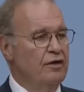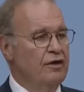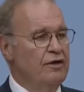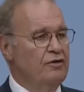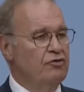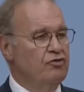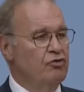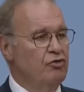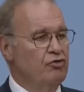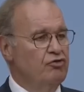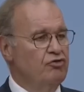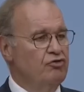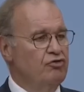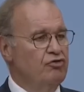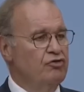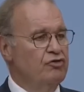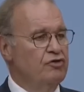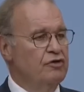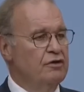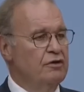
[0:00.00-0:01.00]
Sarayın
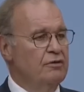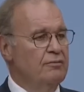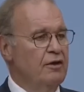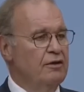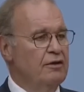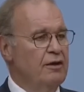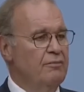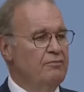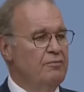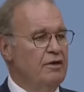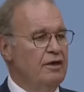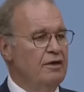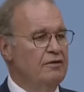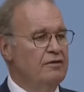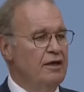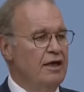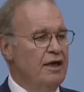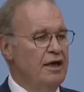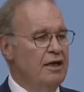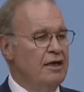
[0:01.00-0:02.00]
sözcüsü sıkılmadan
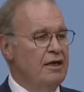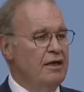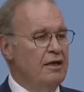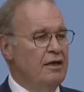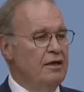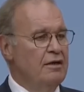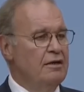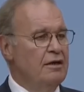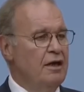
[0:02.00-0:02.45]
millete